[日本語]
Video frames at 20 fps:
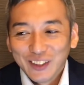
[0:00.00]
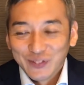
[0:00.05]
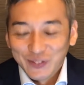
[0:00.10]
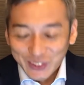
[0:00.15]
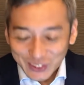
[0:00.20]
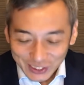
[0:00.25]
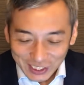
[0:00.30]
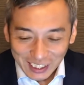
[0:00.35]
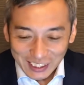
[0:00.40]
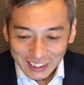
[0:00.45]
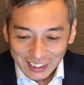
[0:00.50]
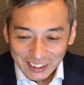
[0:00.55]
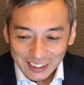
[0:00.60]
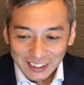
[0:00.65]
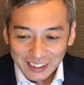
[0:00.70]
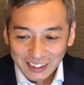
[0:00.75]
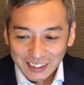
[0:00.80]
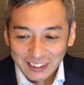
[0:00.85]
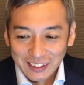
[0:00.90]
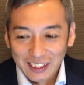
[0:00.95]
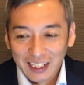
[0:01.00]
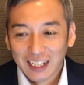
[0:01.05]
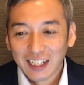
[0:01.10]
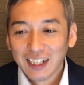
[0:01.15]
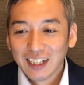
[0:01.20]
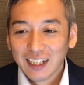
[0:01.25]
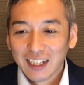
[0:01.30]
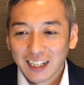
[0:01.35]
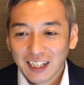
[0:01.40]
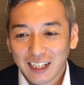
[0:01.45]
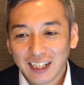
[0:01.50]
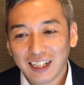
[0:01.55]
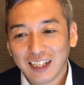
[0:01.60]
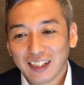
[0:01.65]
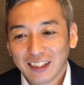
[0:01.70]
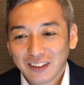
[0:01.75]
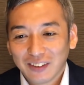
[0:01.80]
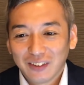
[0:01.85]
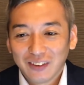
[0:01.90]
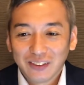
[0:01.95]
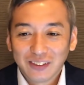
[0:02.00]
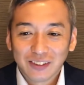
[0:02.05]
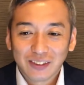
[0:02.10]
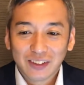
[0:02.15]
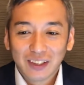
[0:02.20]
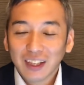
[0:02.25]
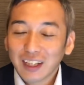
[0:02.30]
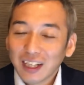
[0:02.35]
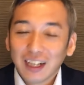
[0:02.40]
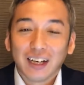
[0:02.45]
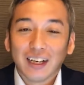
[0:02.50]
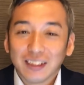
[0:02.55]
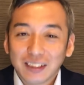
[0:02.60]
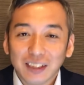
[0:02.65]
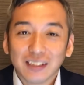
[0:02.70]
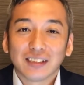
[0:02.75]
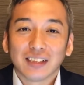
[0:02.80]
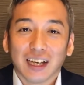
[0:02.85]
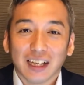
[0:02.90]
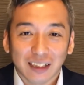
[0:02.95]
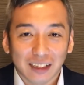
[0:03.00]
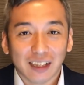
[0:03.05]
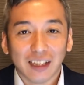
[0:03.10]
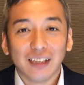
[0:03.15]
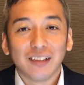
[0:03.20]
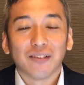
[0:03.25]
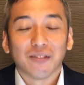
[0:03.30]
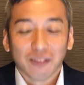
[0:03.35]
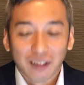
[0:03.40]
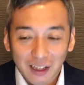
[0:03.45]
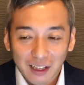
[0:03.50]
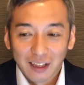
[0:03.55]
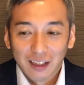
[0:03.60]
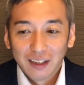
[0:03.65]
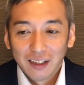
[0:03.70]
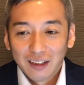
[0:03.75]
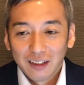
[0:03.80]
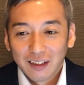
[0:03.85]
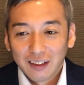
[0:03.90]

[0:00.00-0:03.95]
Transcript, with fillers: 難しいんですがあの好き嫌いは全然あっていいので、